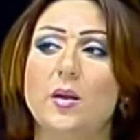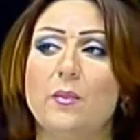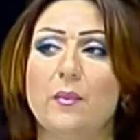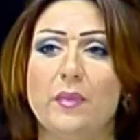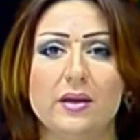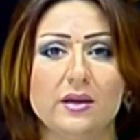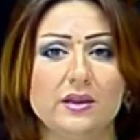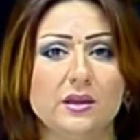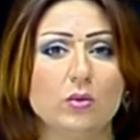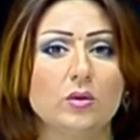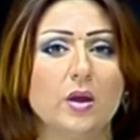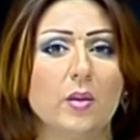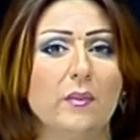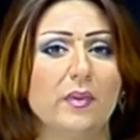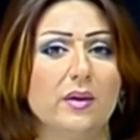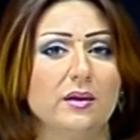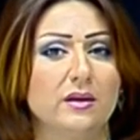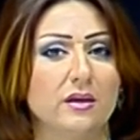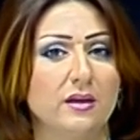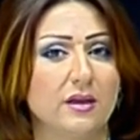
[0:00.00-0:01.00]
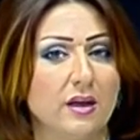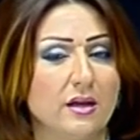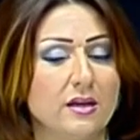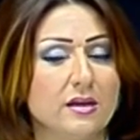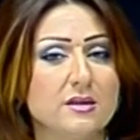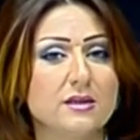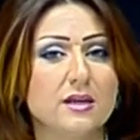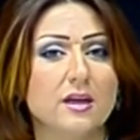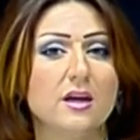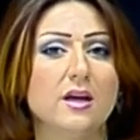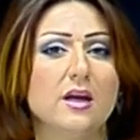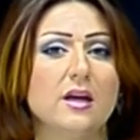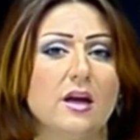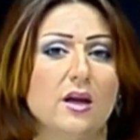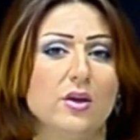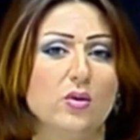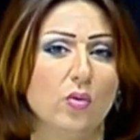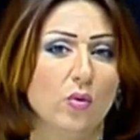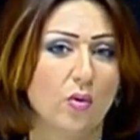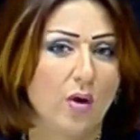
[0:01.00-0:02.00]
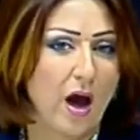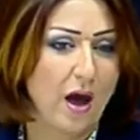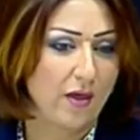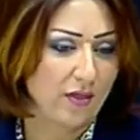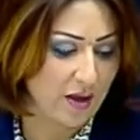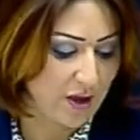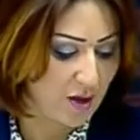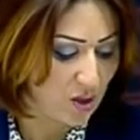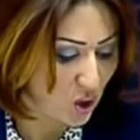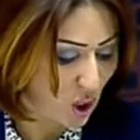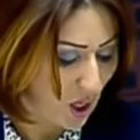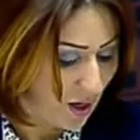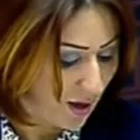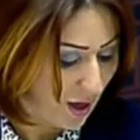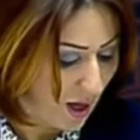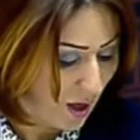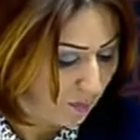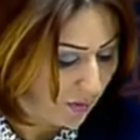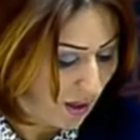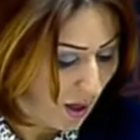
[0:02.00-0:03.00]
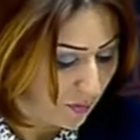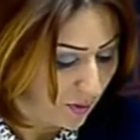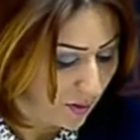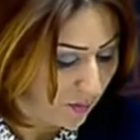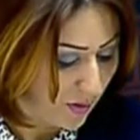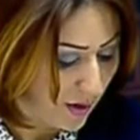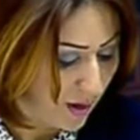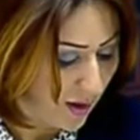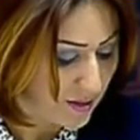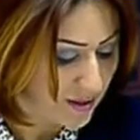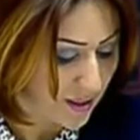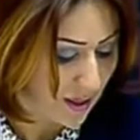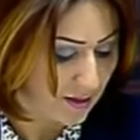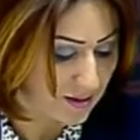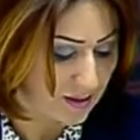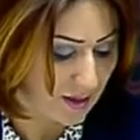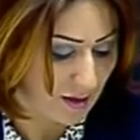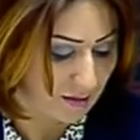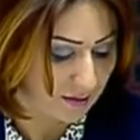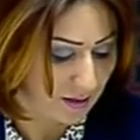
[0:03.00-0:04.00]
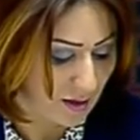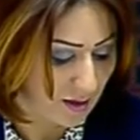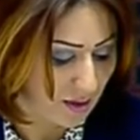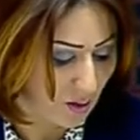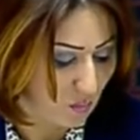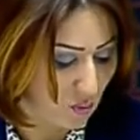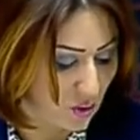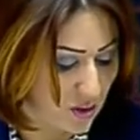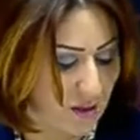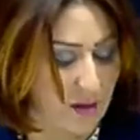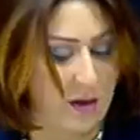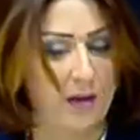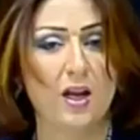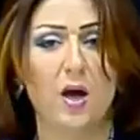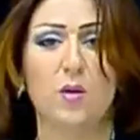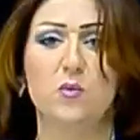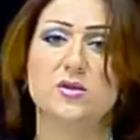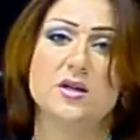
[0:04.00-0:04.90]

طمنتنا وطمنت الناس انه هذه شائعه 100% سيد زياد طارق مدير اعلام